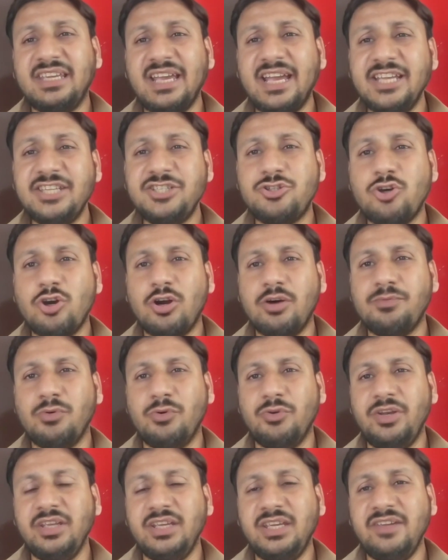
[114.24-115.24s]
कैच ड्रॉप
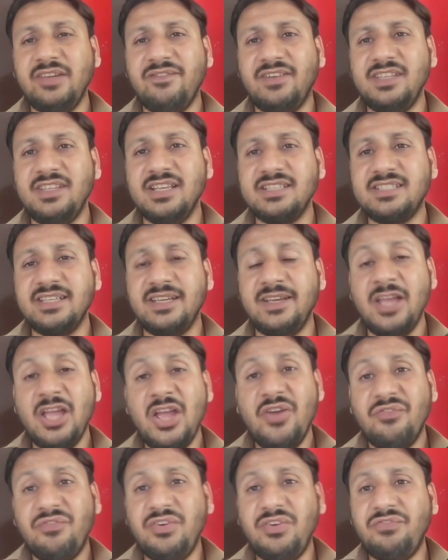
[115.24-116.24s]
होने की वजह से
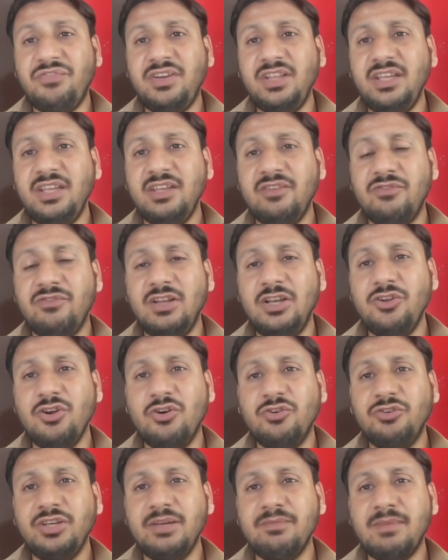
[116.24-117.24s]
50
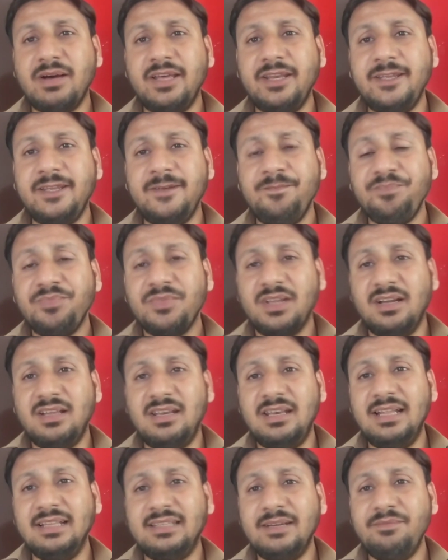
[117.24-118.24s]
विलियोंग ने मारी
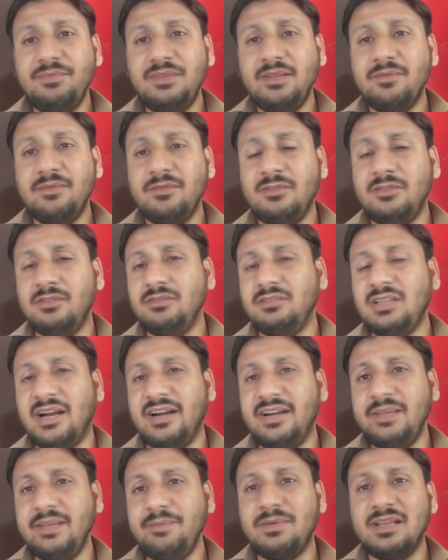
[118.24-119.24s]
लथम ने
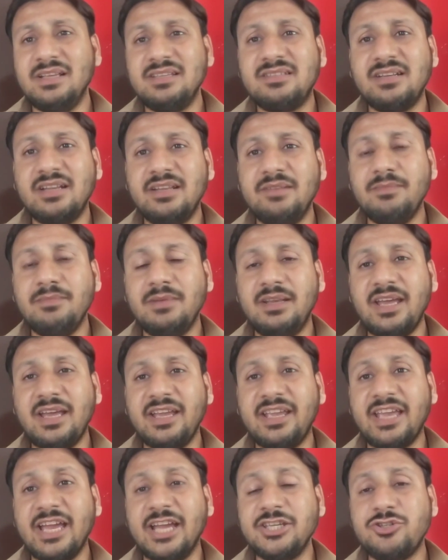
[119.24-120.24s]
30 प्लस रन
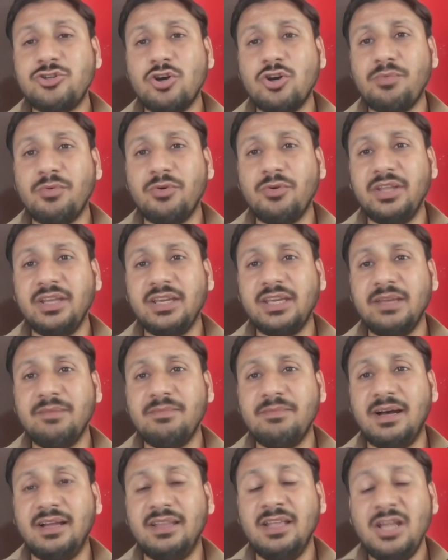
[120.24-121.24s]
बनाए कैच ड्रॉप होने के
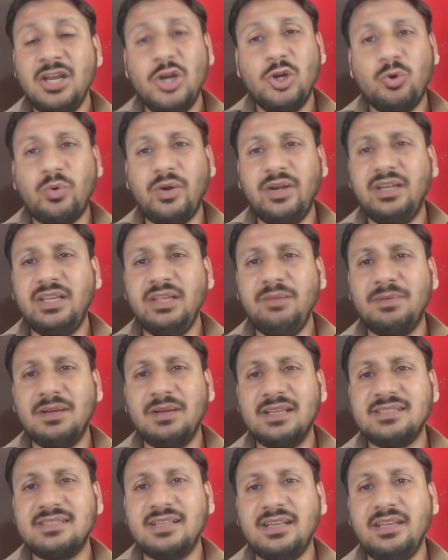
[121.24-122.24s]
बाद 20
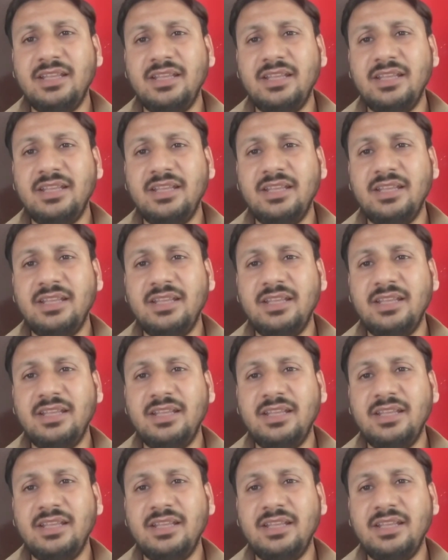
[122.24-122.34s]
प्लस रन